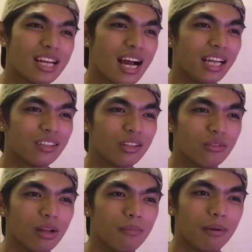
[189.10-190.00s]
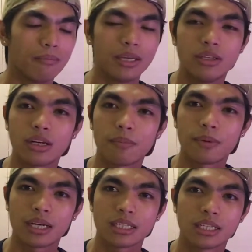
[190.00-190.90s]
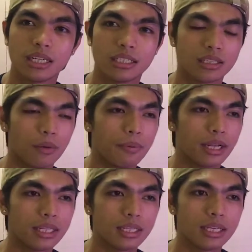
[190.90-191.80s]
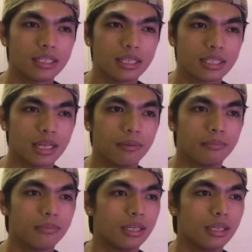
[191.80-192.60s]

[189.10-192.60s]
din ni Android 12 ang major refresh sa operating system